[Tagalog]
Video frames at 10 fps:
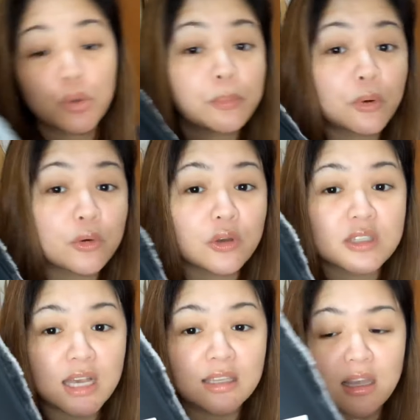Pro yung
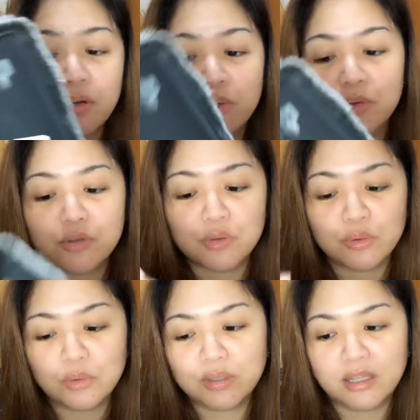sa anak ko.
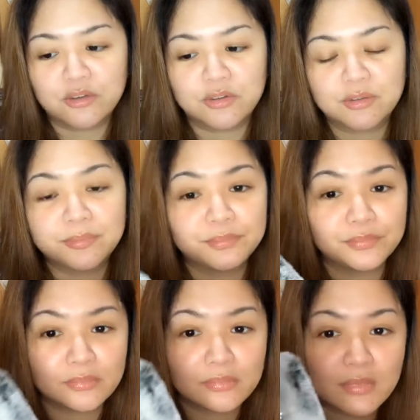So, yan yun.
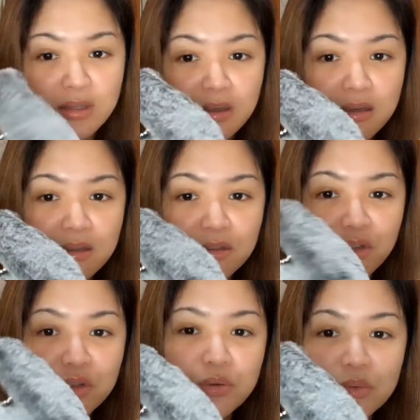
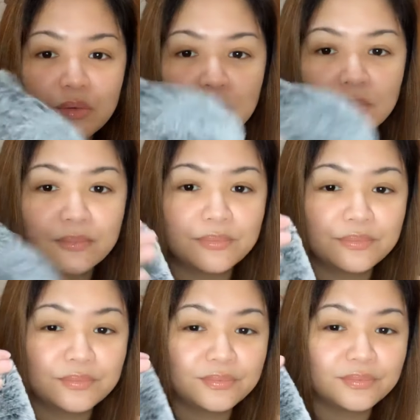Ito yung
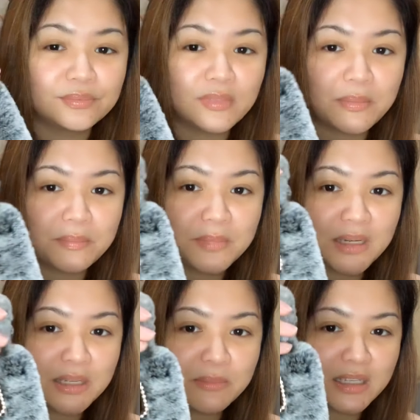
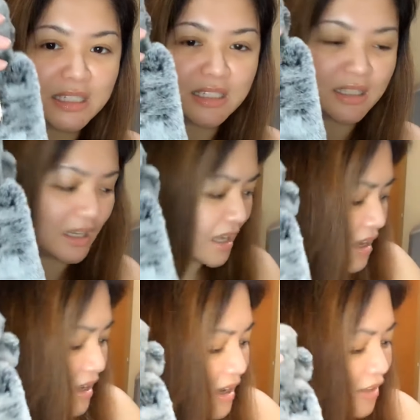bunny-bunny niya.
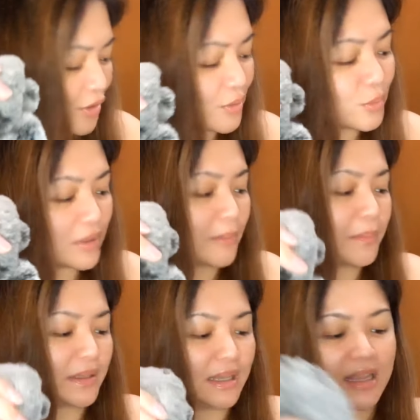Ito yung unang
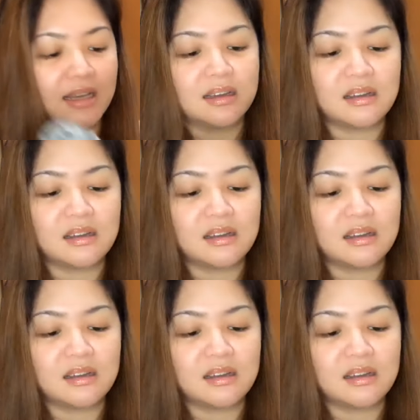padala.